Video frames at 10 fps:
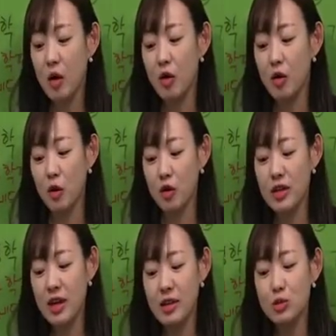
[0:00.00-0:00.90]
어,
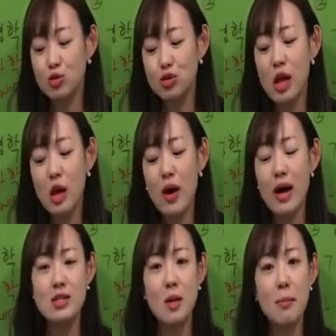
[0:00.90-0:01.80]
여기에는
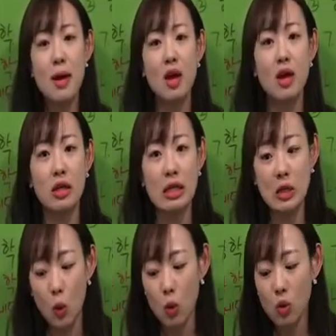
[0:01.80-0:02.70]
수레와 선박의
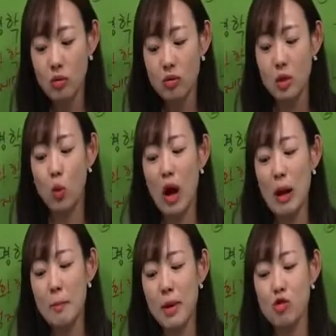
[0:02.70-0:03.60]
이용 그리고
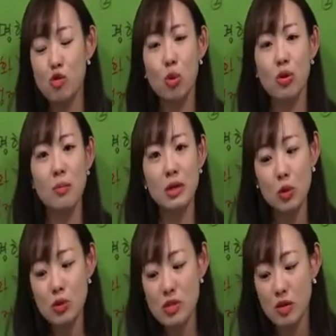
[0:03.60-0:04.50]
화폐 유통의
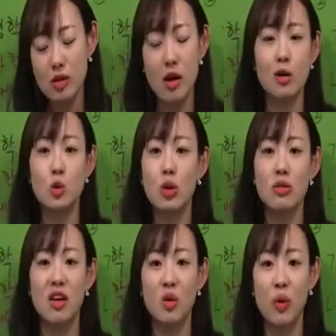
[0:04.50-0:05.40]
필요성을
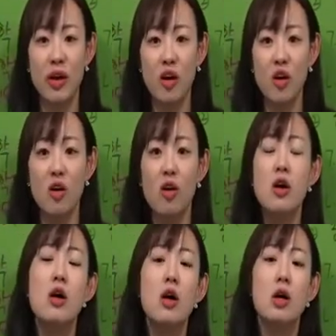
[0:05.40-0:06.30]
강조했다고 해요.
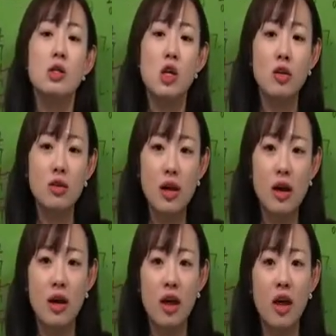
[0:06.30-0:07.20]

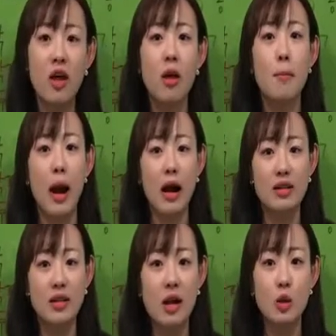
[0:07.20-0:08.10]
청나라의
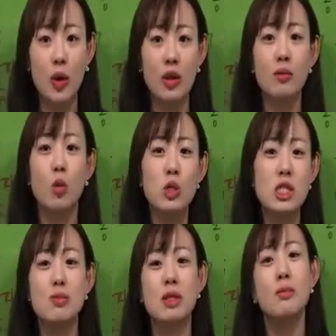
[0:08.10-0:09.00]
발달된
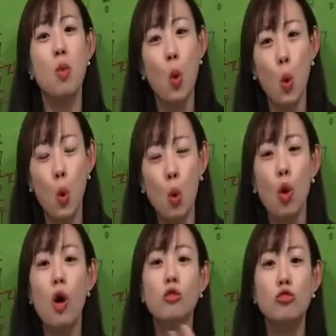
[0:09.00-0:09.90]
모습을
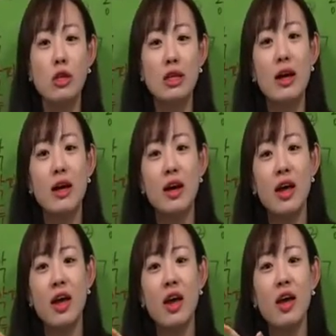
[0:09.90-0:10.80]
보고
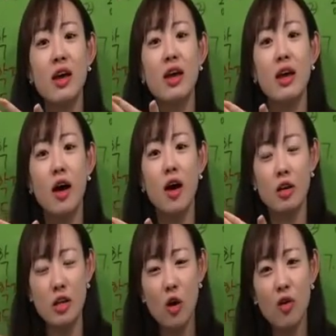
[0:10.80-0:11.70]
우리나라의
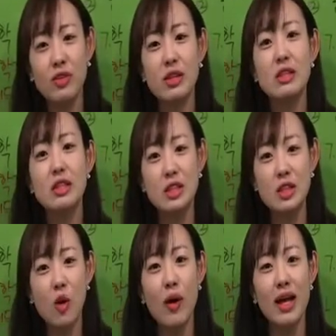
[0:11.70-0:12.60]
이런 것들을
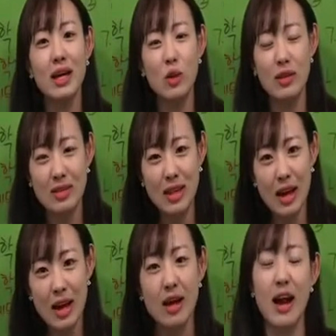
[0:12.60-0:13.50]
들여와야
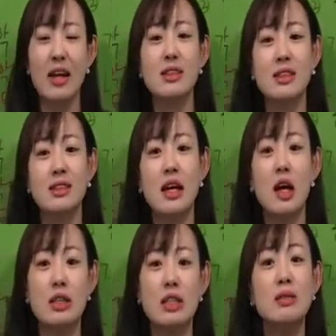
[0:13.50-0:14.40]

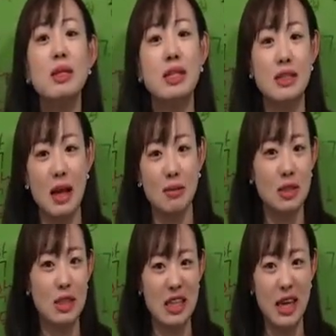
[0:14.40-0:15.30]
된다라는 의미를
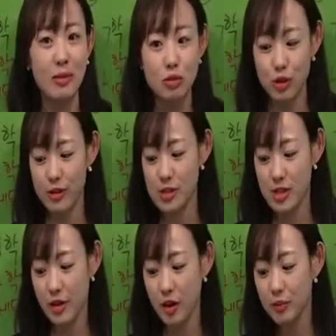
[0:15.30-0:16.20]
담은
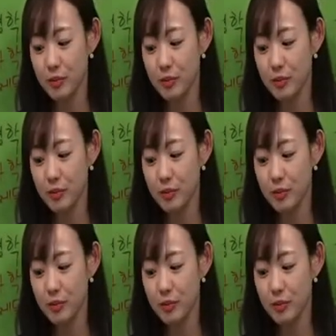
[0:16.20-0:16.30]
기행문이었어요.